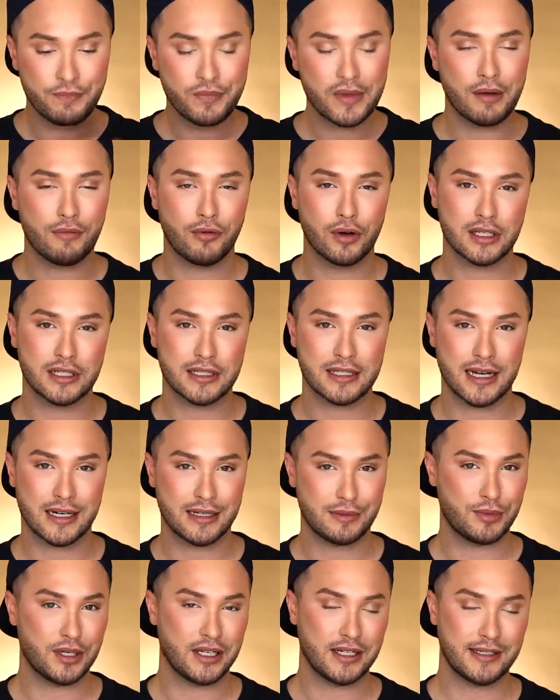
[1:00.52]
Ihr wolltet ja
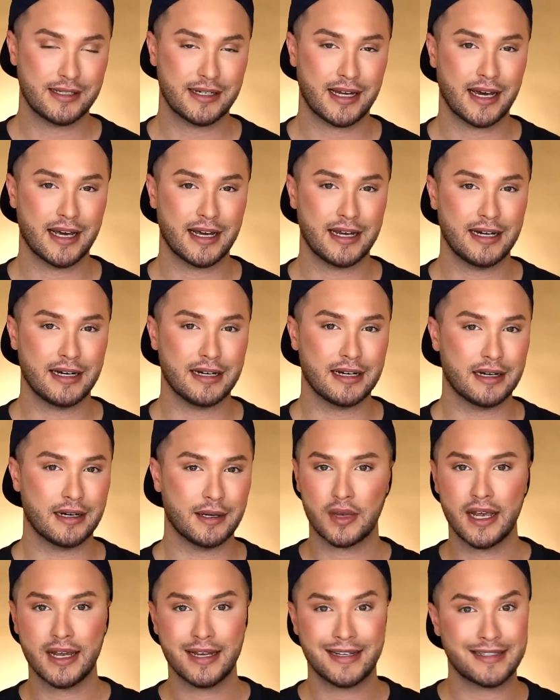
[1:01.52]
demnächst ein
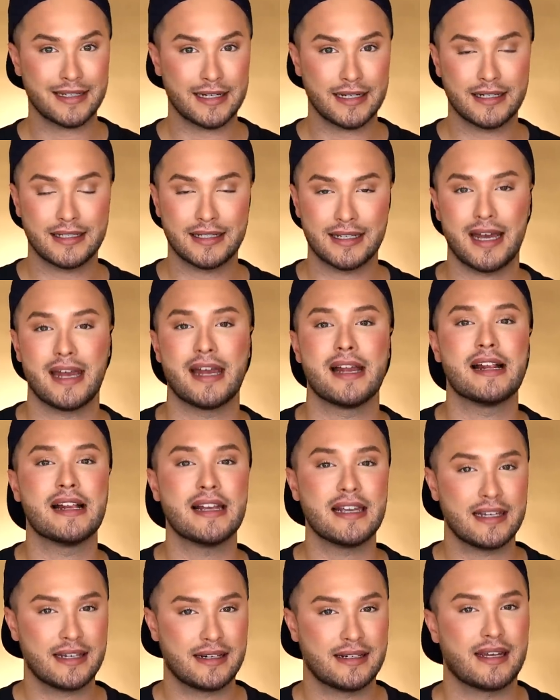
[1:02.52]
XXL.
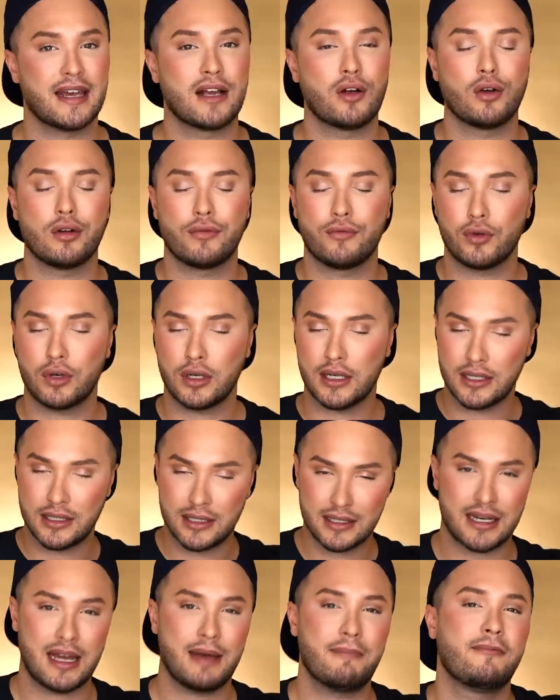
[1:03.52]
Ich zeige euch wirklich
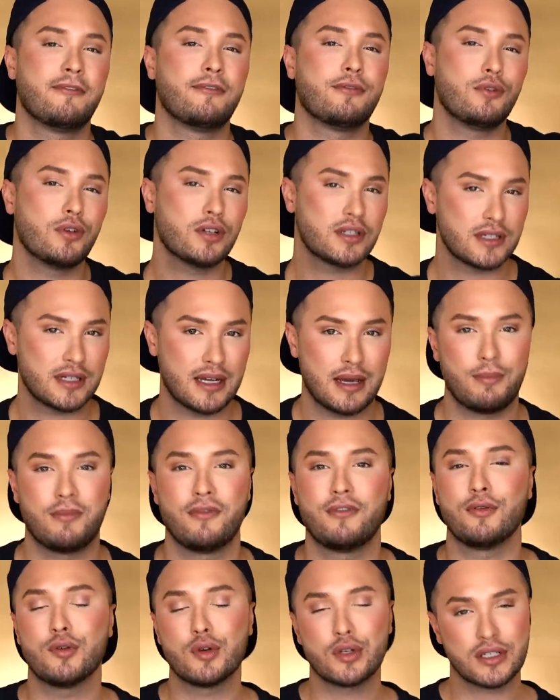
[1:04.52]
Step für Step
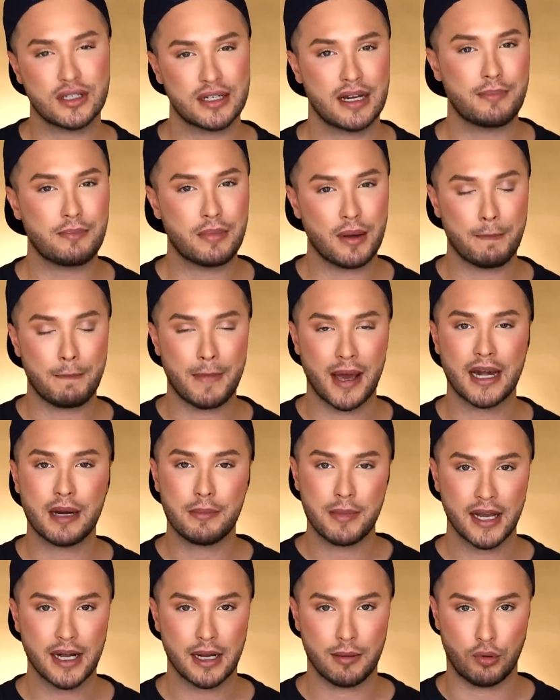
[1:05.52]
für Step meine
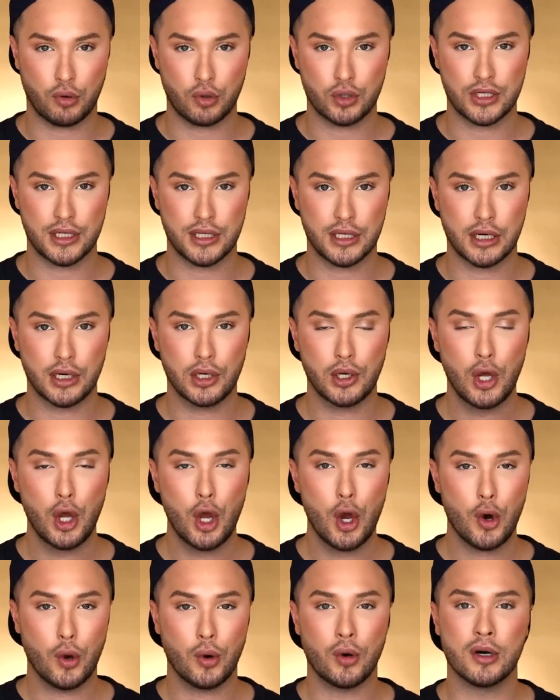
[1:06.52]
Make-up-Routine.
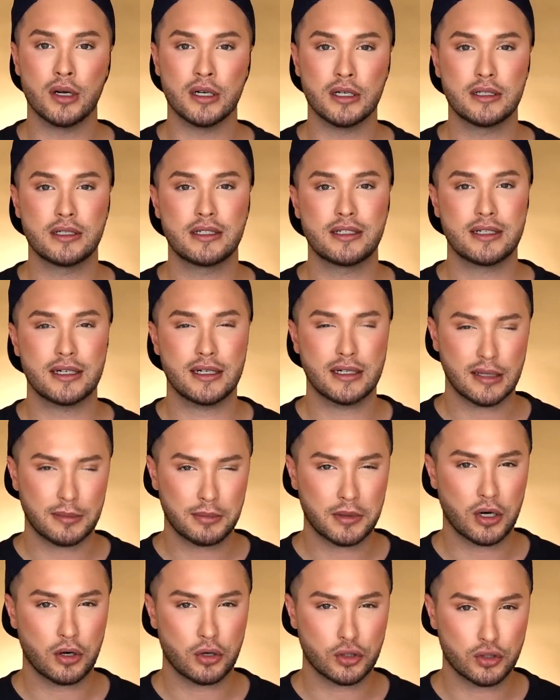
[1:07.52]
Und ich habe
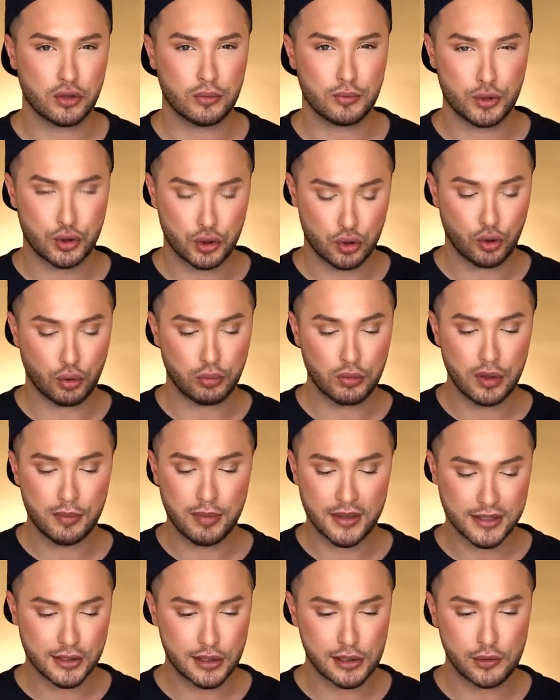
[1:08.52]
dann noch so ein bisschen
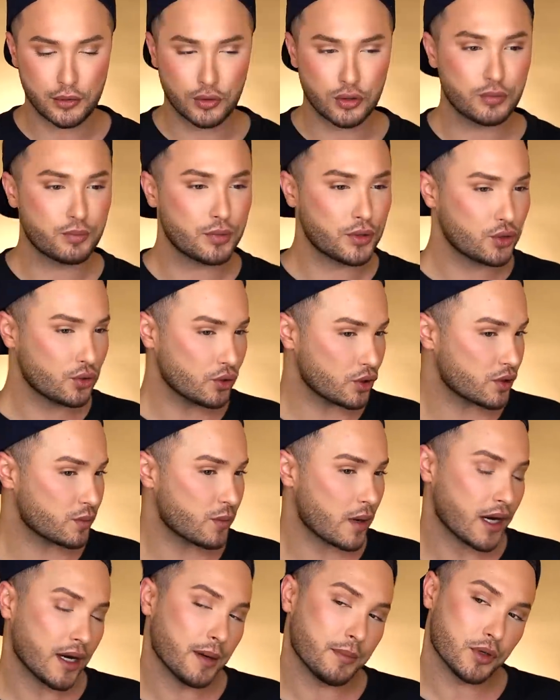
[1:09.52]
rumgebastelt und bin zu diesem
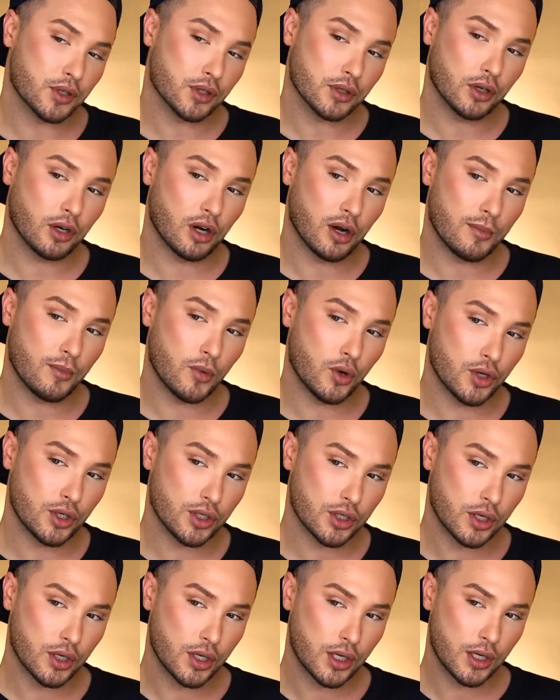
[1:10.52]
Ergebnis gekommen und